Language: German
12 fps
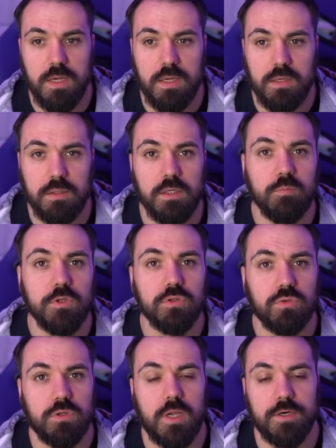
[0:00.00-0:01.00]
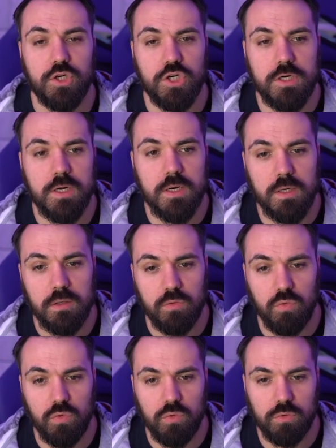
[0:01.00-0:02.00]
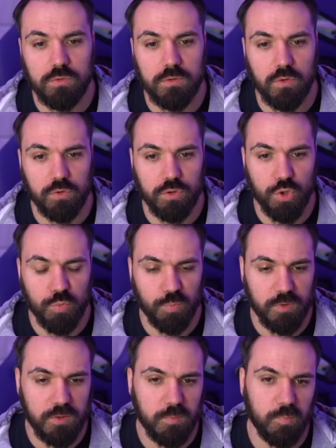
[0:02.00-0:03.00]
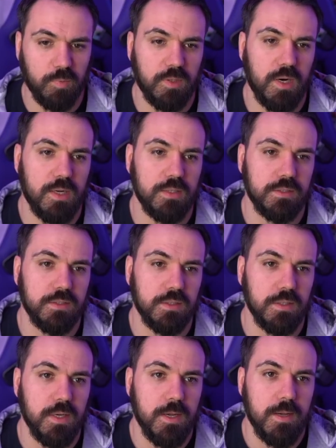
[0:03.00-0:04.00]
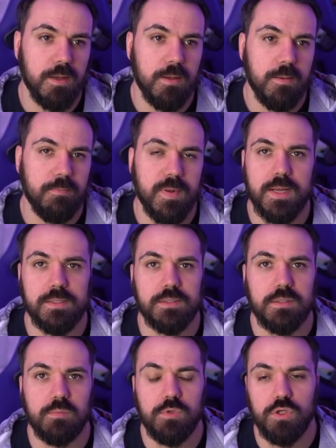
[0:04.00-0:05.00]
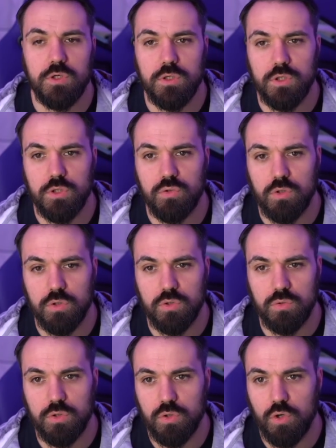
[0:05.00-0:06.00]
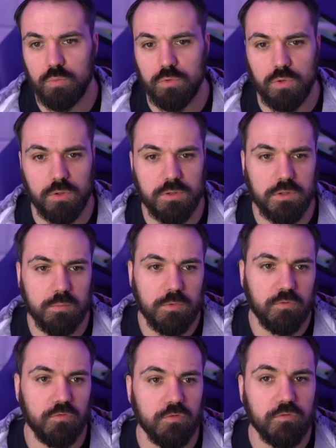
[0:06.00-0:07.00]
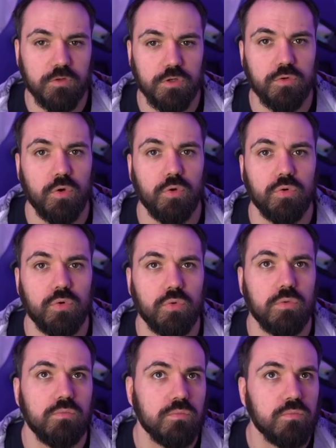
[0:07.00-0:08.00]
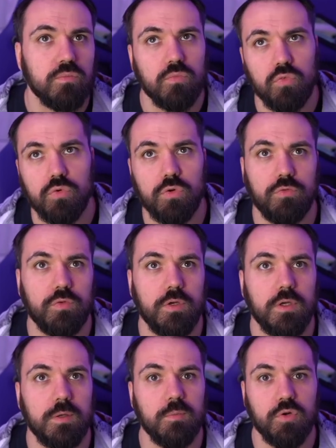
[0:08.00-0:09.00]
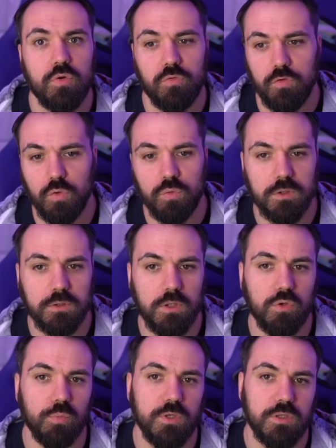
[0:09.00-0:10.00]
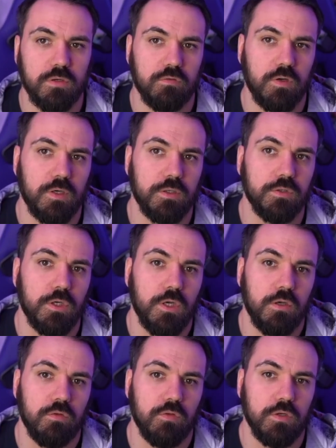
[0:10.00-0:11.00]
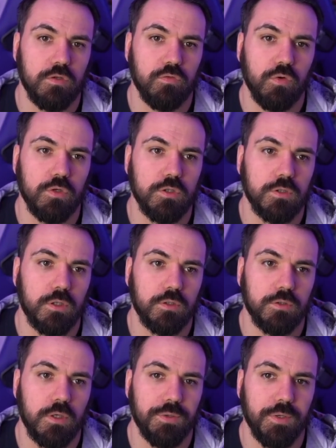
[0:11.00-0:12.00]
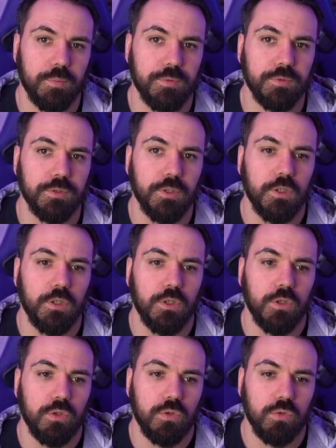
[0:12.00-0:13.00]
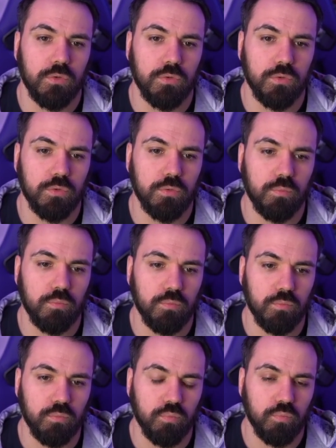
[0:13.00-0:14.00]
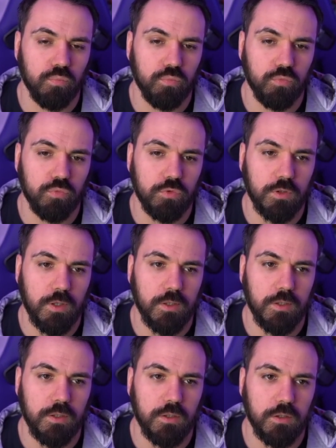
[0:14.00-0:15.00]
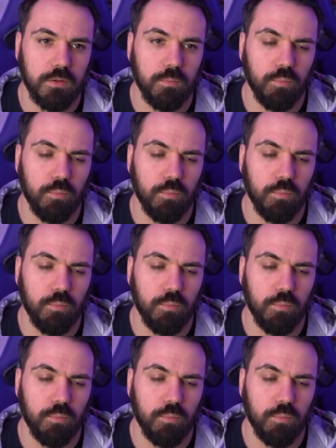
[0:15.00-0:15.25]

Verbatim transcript: nicht mehr zur Tankstelle und auch die Spritpreise belasten mich nicht. Also ich komme trotzdem mit 15 Euro ungefähr immer noch 400 Kilometer weit, wenn ich vollgetankt habe. Ähm, daher